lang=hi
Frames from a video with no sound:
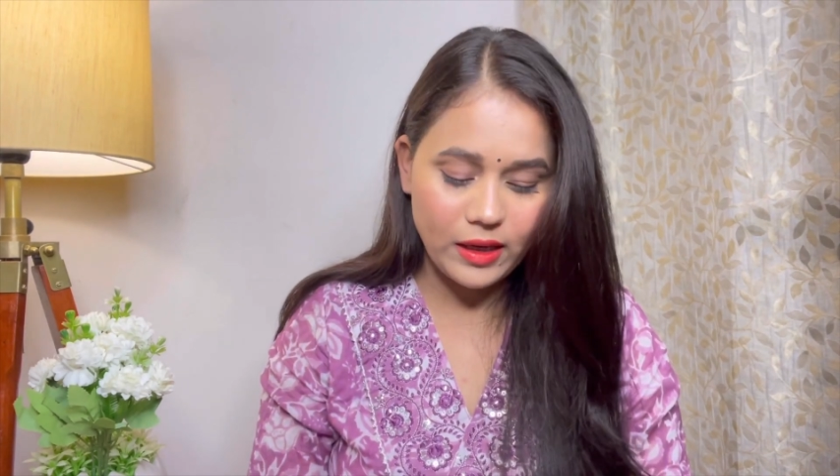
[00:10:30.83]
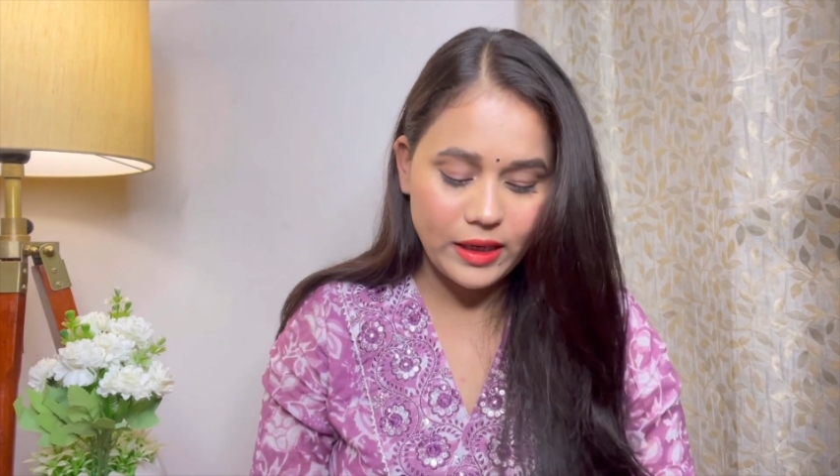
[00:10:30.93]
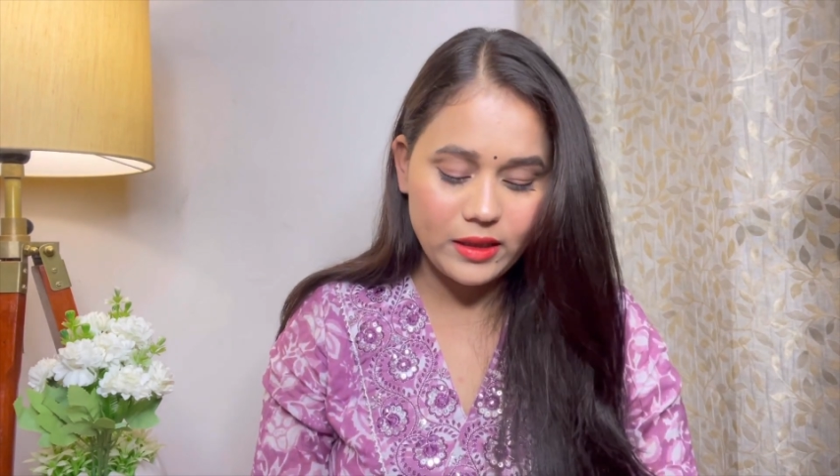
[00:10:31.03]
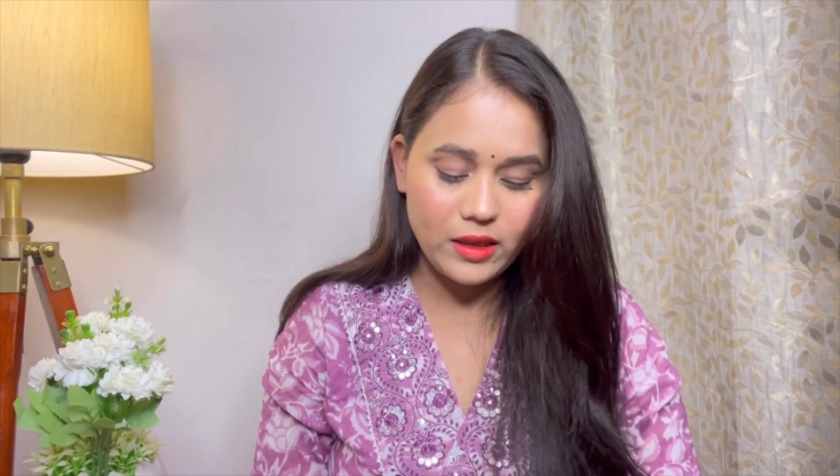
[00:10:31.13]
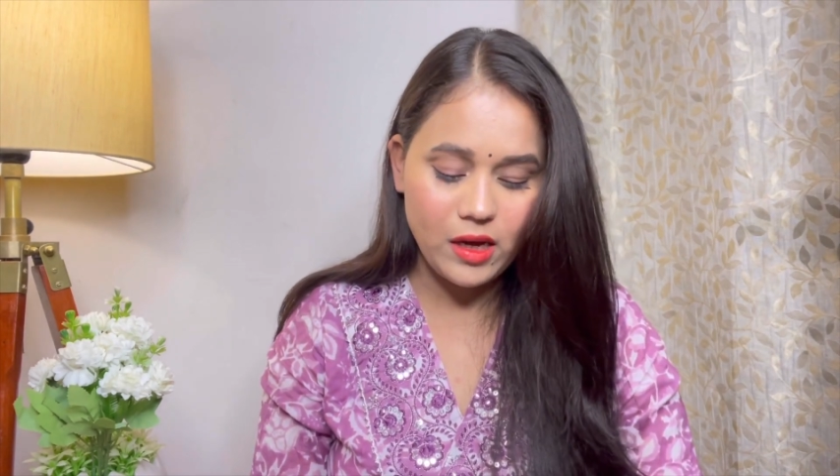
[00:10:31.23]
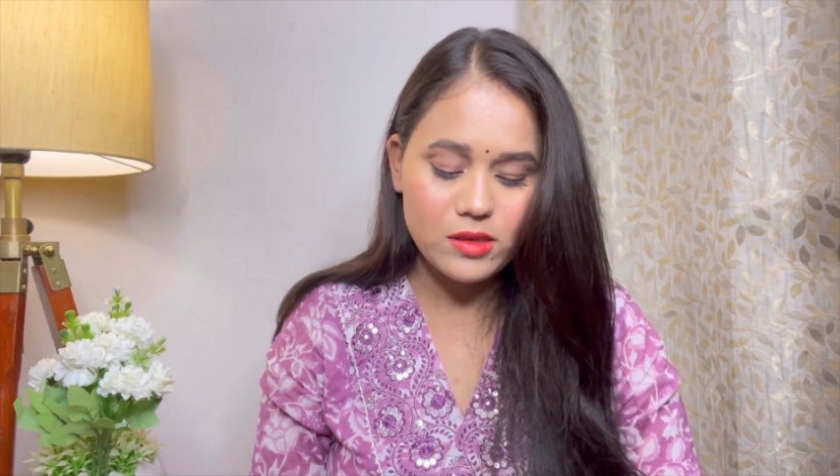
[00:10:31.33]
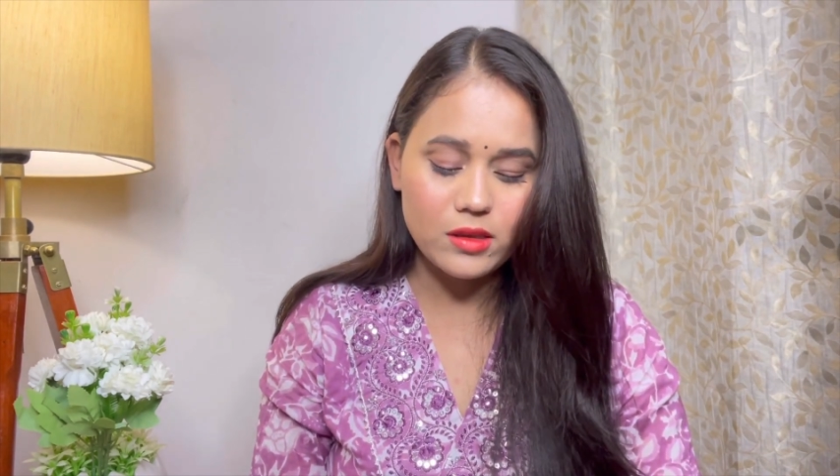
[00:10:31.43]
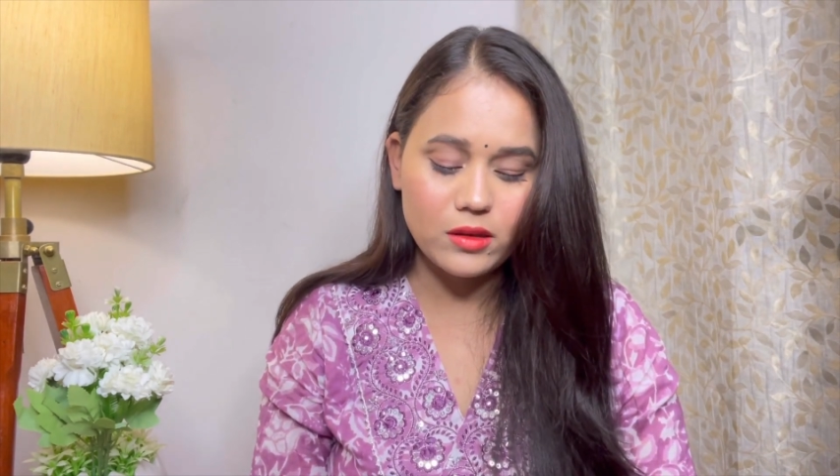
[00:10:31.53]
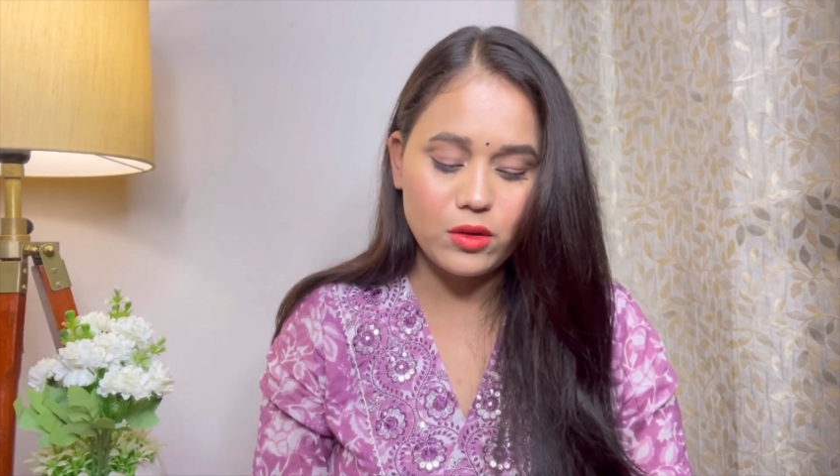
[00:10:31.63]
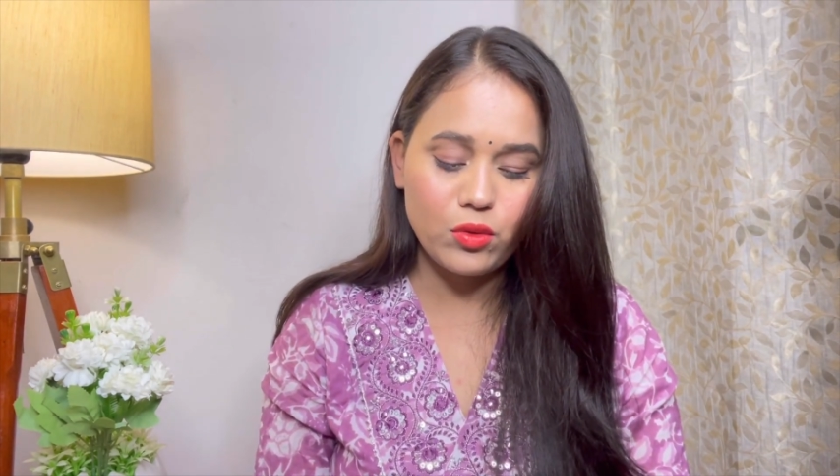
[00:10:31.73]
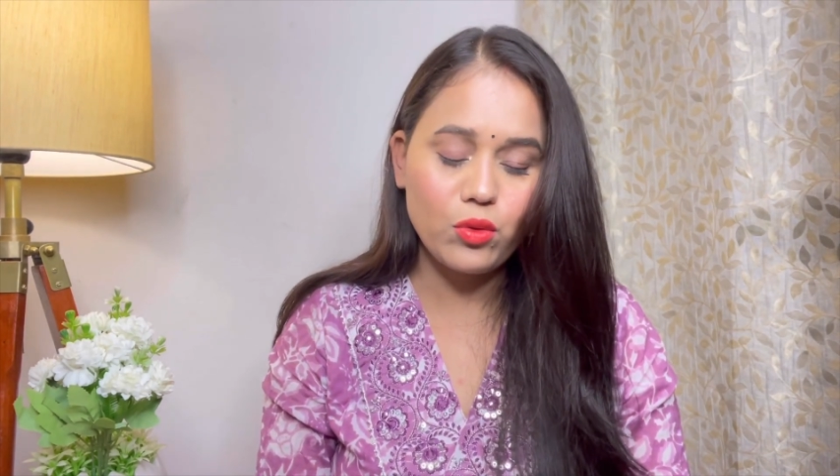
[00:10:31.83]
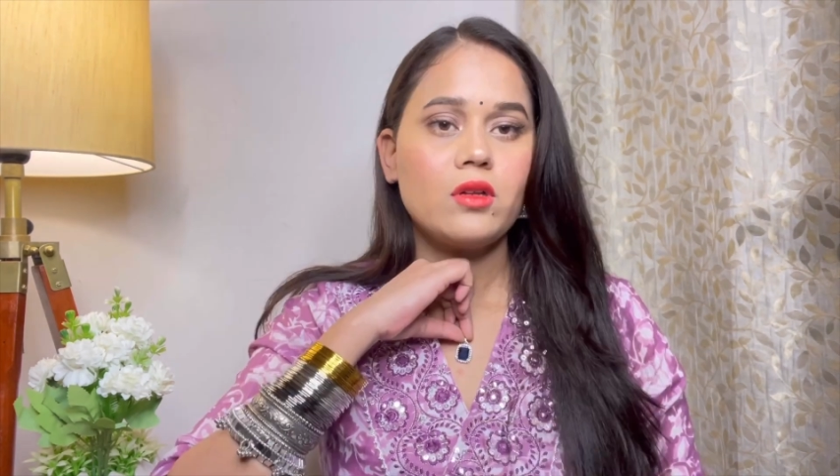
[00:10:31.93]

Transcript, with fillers: नहीं दिखा सकती हूँ